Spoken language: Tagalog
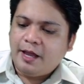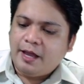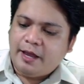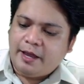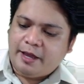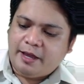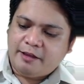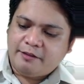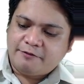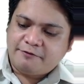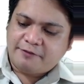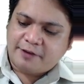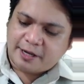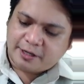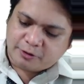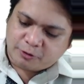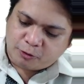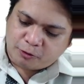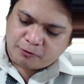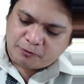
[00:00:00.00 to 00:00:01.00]
in
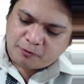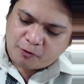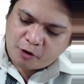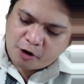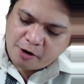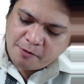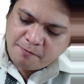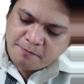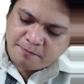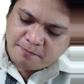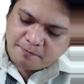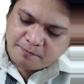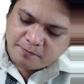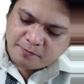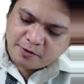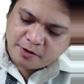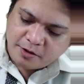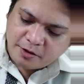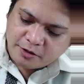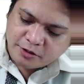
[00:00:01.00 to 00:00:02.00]
vector form
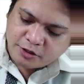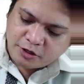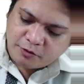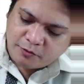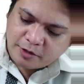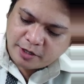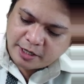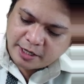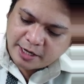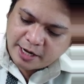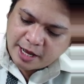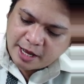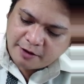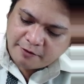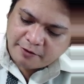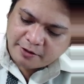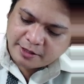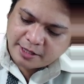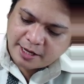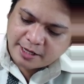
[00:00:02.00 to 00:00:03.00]
so we can have
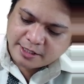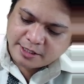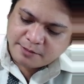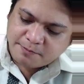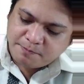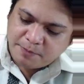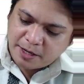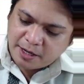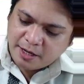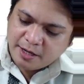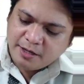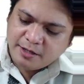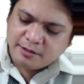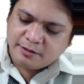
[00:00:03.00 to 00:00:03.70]
it as p